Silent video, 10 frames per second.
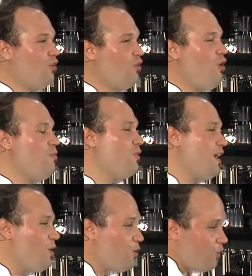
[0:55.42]
¿Cómo
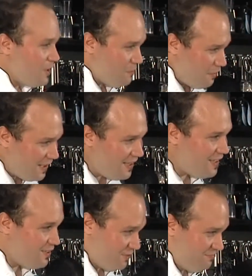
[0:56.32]
queda un corazón
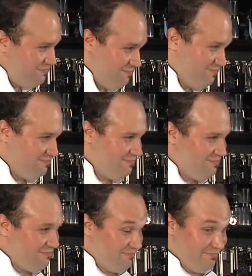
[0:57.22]
blandito?
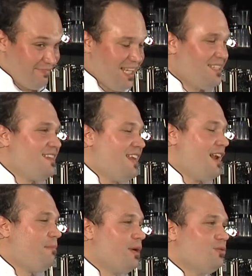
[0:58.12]
Esa sería
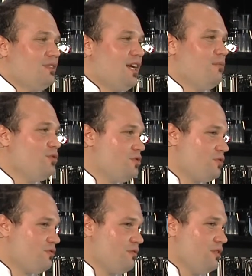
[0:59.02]
la pregunta de
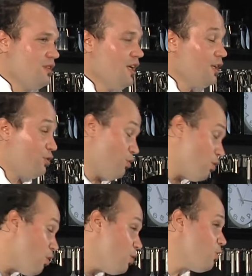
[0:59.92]
muchos. Si uno
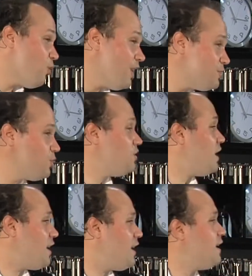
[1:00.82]
coge un corazón de
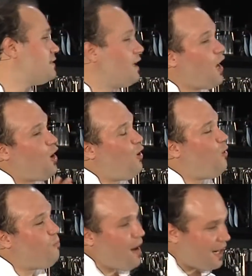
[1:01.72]
res, lo
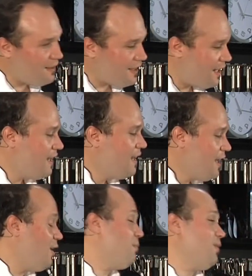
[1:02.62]
parte y
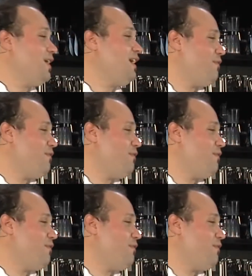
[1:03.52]
lo pone en el